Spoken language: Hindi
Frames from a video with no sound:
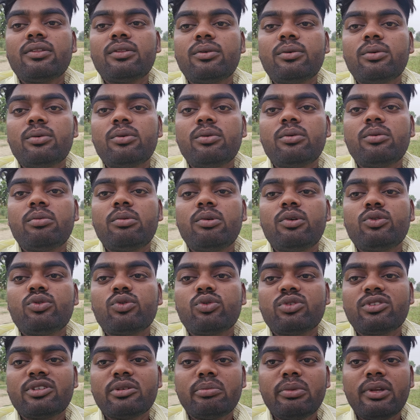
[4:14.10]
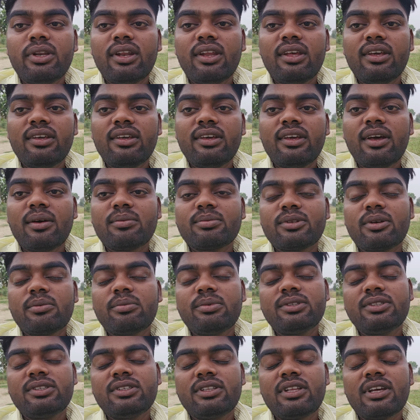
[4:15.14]
तो बहुत खुशी मिल रही है आप सब
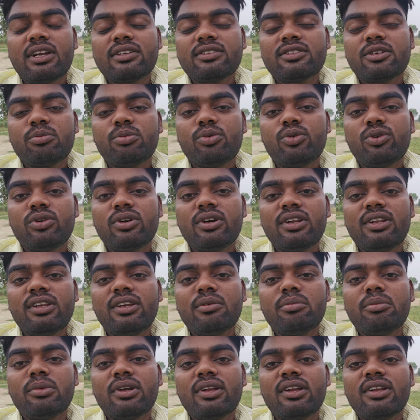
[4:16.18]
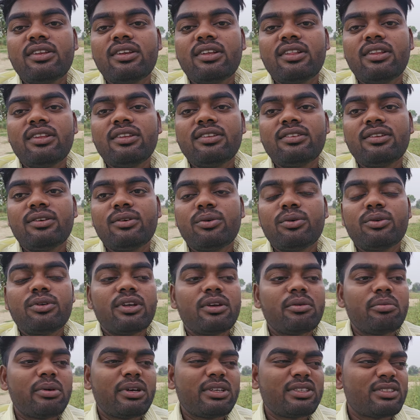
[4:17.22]
इसी तरह सपोर्ट करिए मेरा जल्दी से हो
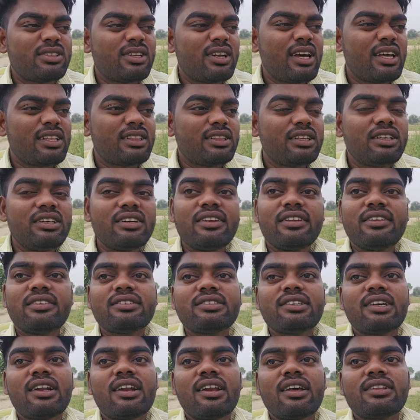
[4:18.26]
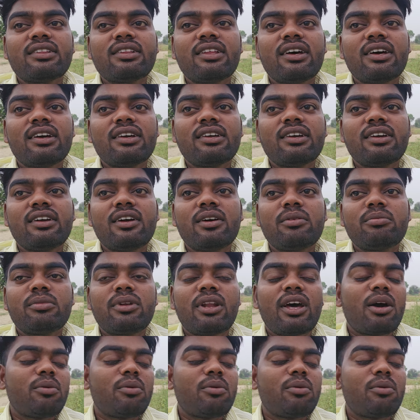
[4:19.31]
जाए बस रात दिन टेंशन रहता है कि कब